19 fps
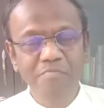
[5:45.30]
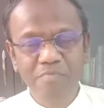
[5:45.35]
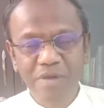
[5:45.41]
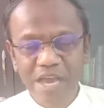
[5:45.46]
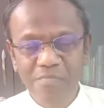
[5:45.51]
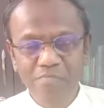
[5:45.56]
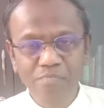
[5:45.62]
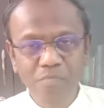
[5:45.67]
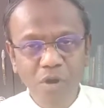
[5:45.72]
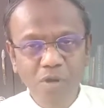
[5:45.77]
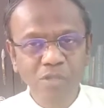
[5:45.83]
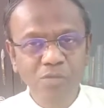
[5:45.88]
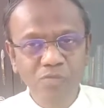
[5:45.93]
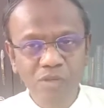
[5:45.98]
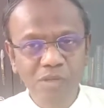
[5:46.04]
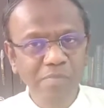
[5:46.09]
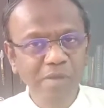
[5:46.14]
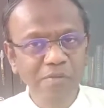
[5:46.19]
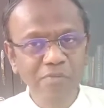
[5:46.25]
My boat
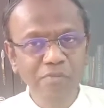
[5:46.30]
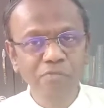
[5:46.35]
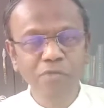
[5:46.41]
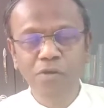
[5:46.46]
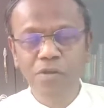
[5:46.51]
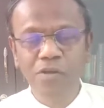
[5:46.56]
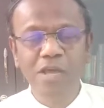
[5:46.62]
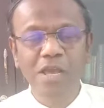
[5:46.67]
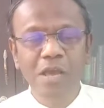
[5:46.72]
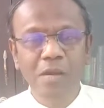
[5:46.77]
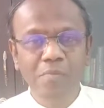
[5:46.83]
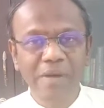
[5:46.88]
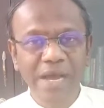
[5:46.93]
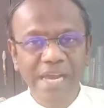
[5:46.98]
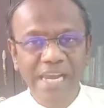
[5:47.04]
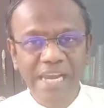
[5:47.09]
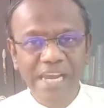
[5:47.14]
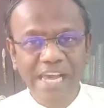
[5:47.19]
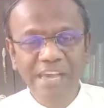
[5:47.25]
will be full.
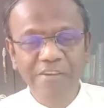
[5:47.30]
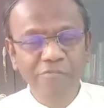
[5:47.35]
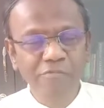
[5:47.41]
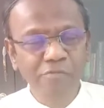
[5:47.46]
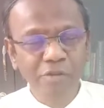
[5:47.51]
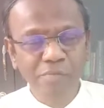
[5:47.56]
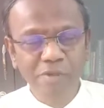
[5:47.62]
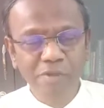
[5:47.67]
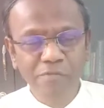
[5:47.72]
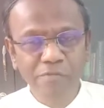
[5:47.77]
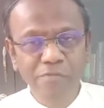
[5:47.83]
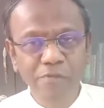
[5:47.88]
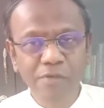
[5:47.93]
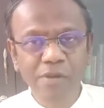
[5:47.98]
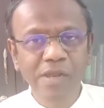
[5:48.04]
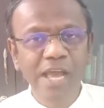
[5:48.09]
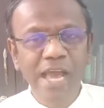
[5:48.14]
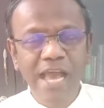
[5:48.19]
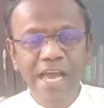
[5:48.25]
My life will be
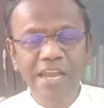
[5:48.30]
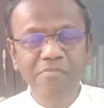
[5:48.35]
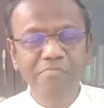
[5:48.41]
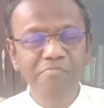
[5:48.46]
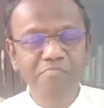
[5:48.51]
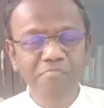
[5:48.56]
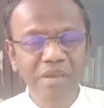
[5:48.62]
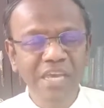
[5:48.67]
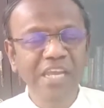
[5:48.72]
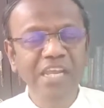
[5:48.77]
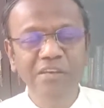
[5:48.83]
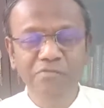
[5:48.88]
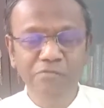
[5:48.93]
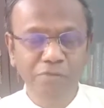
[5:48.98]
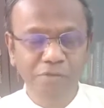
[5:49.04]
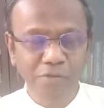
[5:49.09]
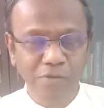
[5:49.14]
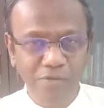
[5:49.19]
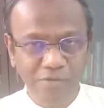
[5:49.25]
full and
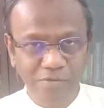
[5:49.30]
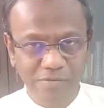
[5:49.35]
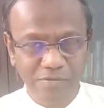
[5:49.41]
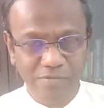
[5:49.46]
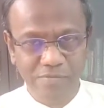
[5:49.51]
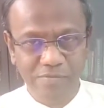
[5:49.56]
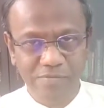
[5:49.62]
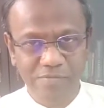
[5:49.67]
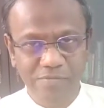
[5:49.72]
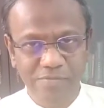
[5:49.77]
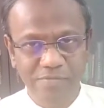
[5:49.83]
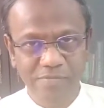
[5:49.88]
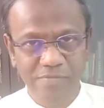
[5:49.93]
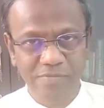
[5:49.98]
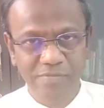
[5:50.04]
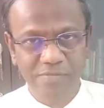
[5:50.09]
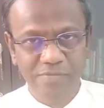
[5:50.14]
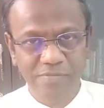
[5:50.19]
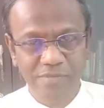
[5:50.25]
meaningful.
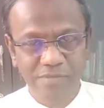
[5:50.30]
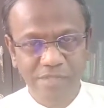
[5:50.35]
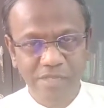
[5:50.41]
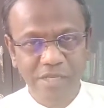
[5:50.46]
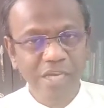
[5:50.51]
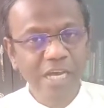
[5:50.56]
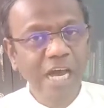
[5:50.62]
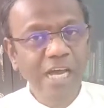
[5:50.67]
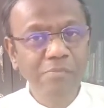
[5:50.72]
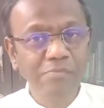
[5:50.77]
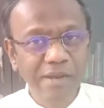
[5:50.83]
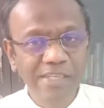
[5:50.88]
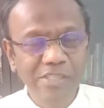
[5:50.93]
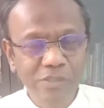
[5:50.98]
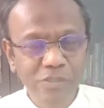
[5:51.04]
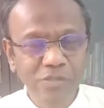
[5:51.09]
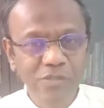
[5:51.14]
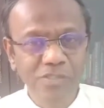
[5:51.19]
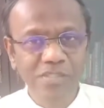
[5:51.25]
God bless
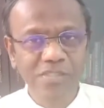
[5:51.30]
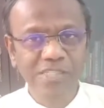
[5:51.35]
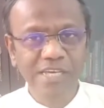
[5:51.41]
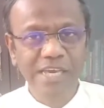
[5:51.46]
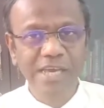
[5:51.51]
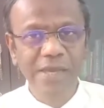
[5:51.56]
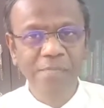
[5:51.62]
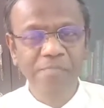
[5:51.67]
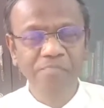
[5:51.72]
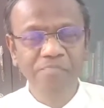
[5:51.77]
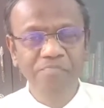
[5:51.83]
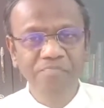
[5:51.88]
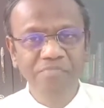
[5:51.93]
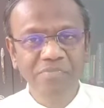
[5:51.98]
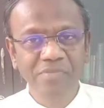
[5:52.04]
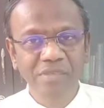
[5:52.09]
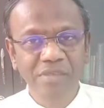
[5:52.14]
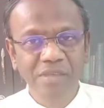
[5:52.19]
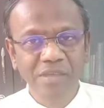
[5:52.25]
you this day
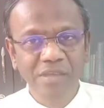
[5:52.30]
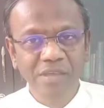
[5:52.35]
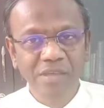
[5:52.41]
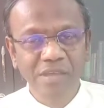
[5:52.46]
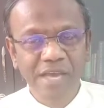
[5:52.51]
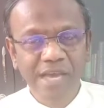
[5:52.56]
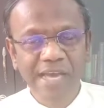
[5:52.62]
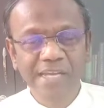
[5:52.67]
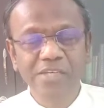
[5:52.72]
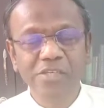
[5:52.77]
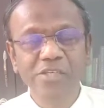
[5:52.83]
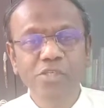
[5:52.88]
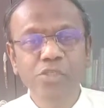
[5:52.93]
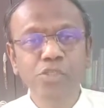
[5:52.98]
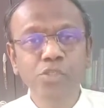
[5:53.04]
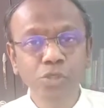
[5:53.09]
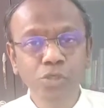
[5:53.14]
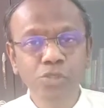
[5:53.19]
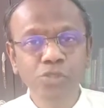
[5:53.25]
and
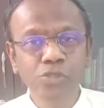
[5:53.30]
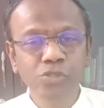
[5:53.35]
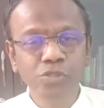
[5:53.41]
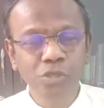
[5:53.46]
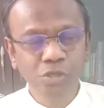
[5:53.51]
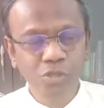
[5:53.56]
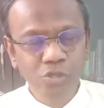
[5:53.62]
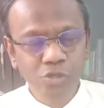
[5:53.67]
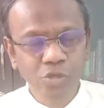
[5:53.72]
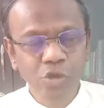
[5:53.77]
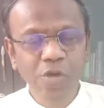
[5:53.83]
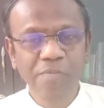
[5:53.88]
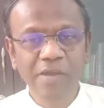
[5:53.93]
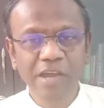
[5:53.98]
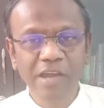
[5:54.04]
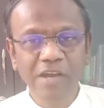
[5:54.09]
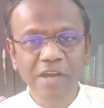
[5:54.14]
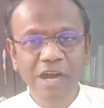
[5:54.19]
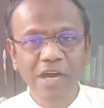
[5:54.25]
choose to
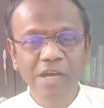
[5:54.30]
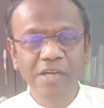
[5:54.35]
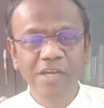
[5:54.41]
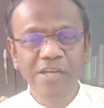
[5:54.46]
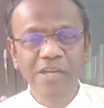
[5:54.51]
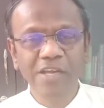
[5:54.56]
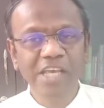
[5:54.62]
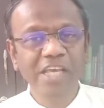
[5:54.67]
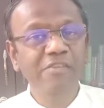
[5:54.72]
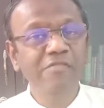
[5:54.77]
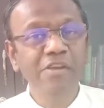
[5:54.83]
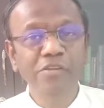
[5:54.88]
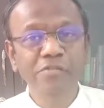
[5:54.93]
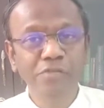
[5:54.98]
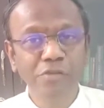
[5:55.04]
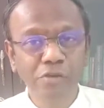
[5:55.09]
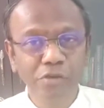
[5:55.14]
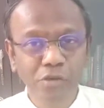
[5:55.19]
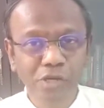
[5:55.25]
obey God even
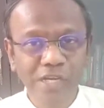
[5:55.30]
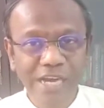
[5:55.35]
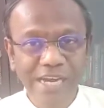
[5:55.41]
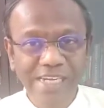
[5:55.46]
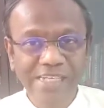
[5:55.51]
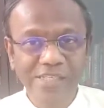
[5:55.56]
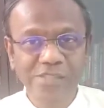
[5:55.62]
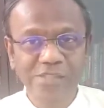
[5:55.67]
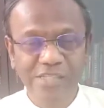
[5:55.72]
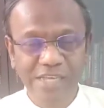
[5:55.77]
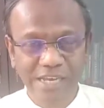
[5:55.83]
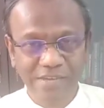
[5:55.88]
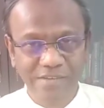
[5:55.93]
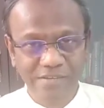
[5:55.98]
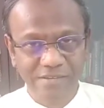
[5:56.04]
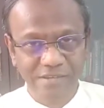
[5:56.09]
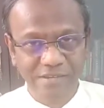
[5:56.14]
if you don't understand.